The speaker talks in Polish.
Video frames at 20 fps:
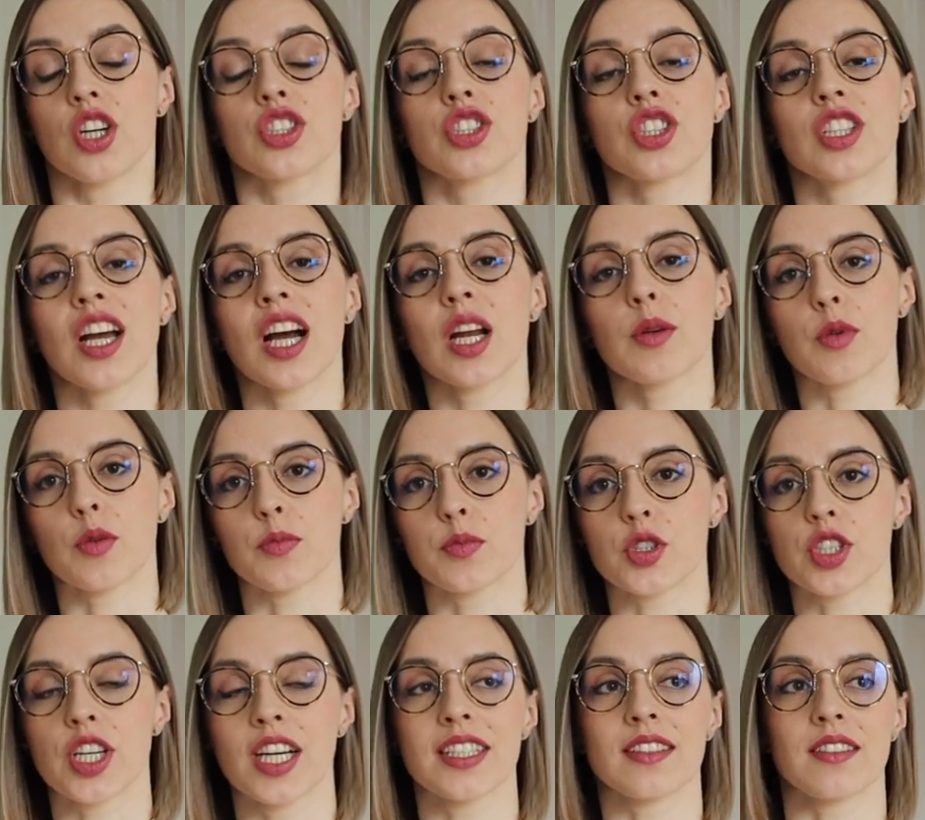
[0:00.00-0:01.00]
czyli albo
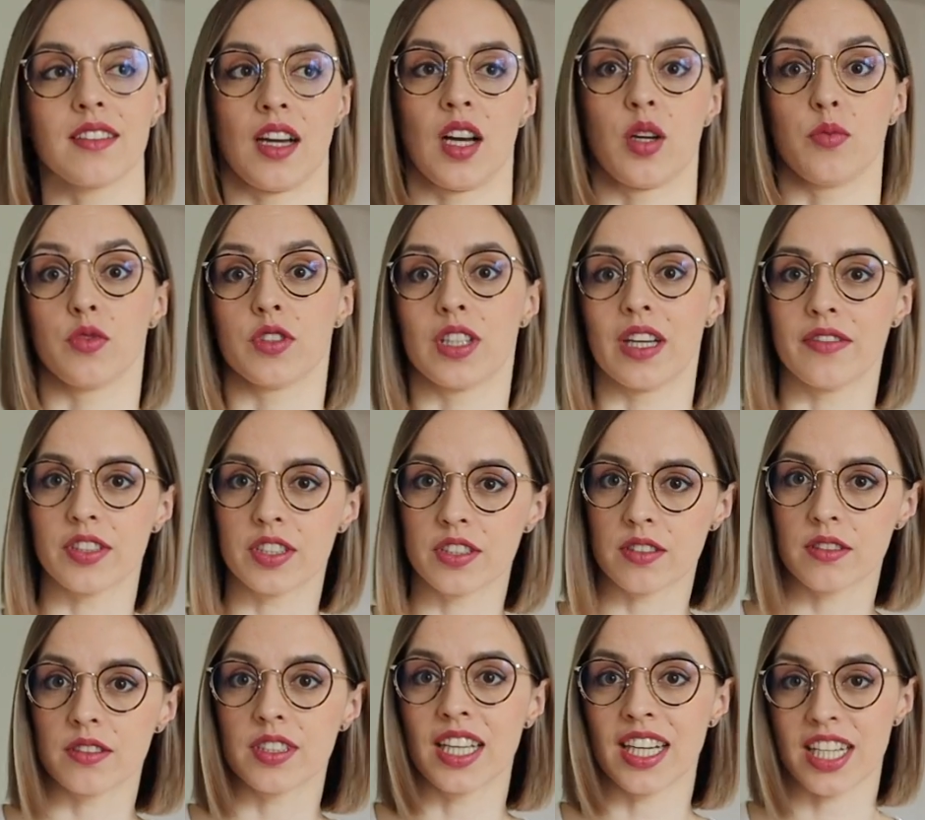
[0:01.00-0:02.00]
przed, albo
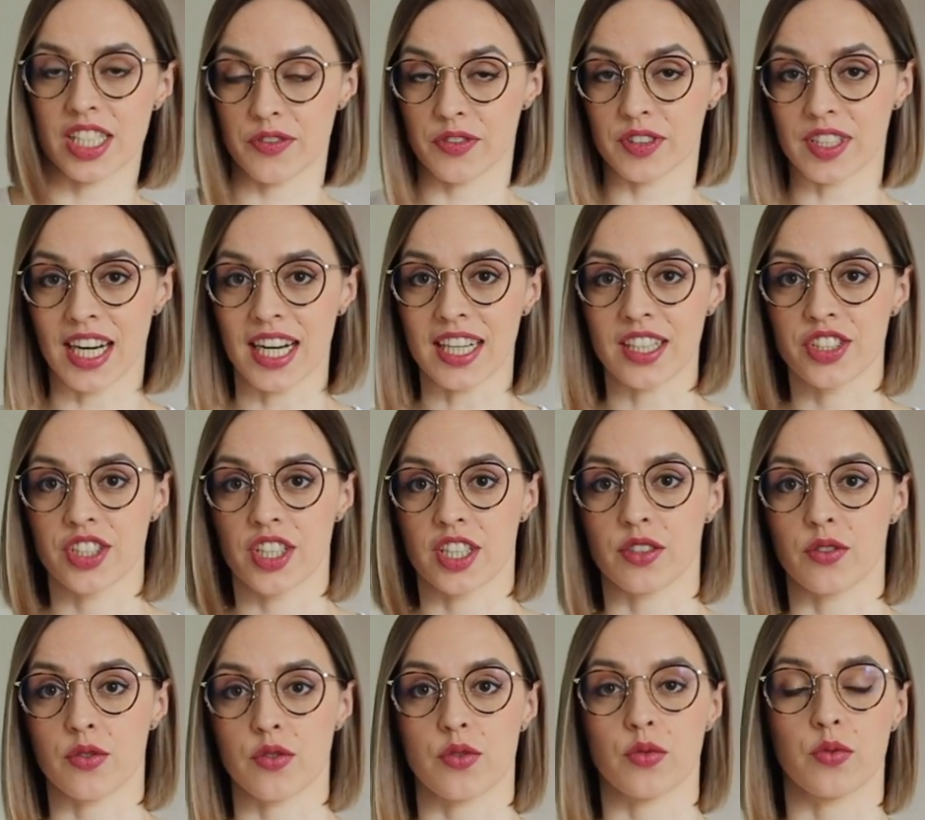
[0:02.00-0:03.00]
nawet nieraz w trakcie,
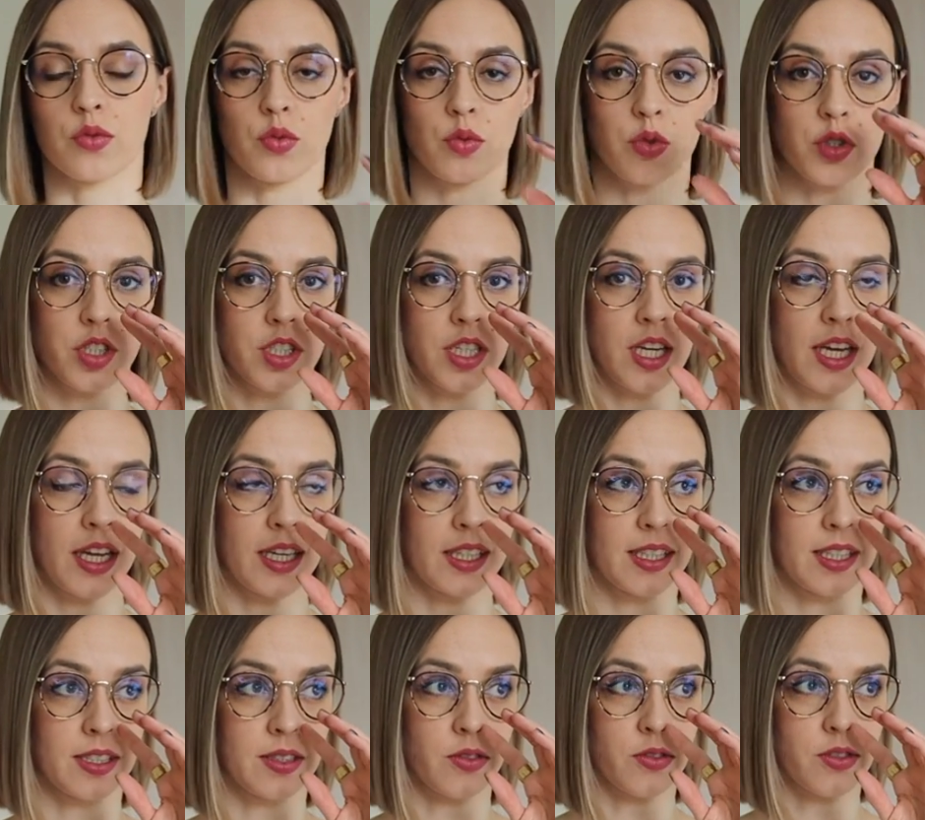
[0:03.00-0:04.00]
jak to są dłuższe
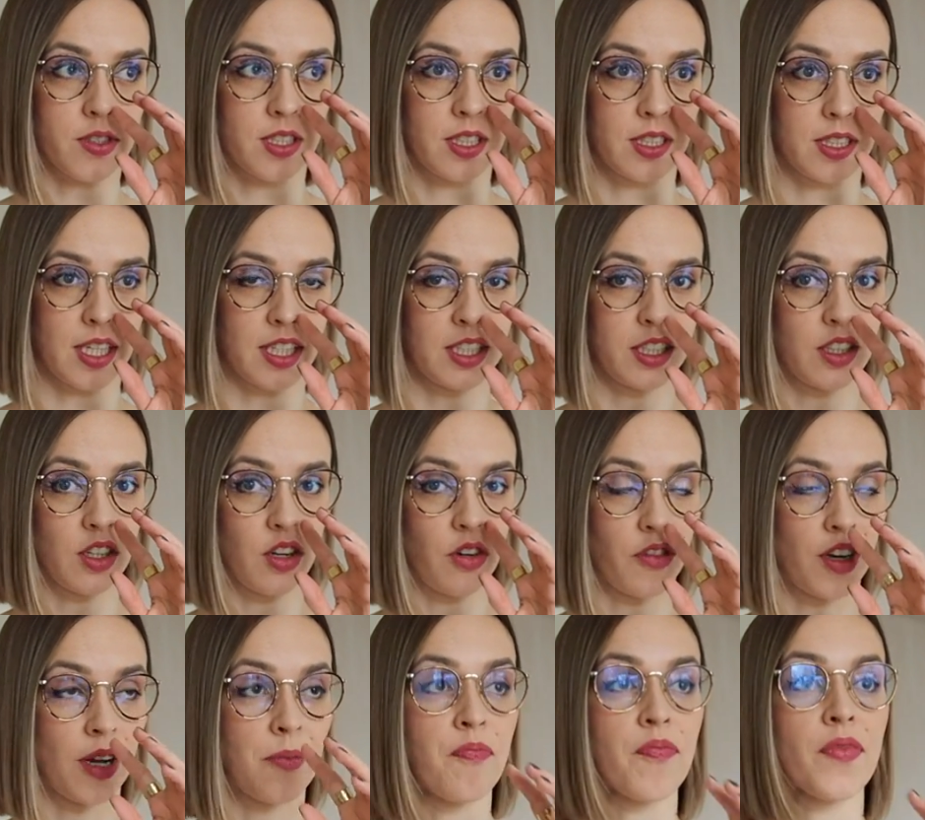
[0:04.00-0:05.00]
jednostki
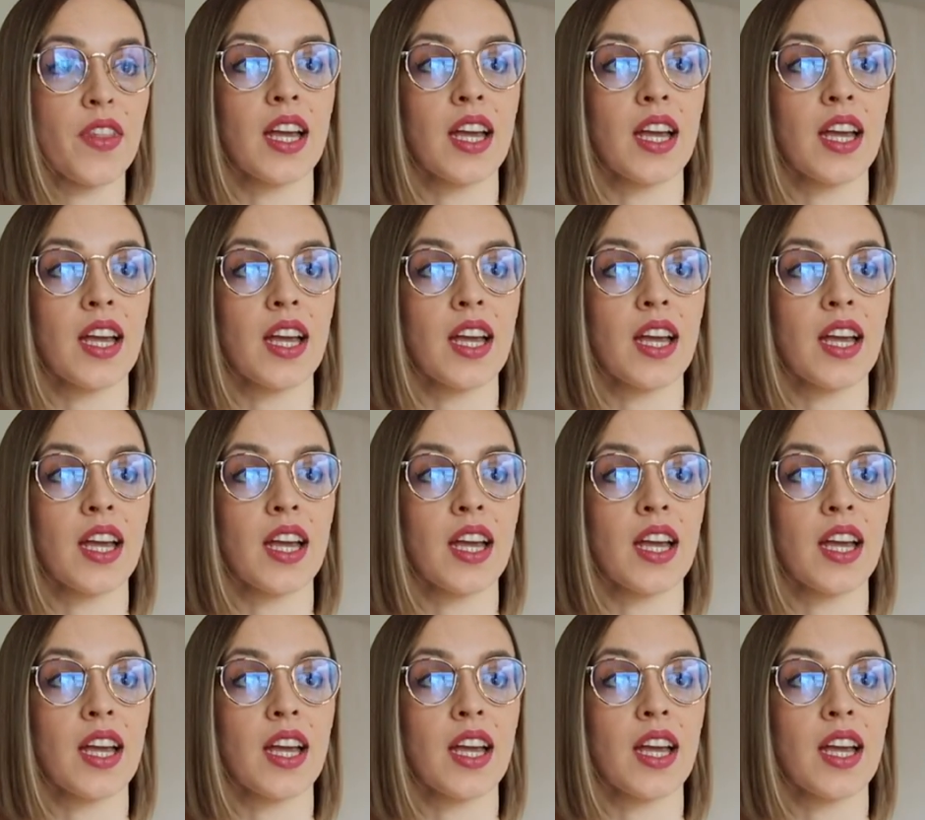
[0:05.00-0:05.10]
treningowe,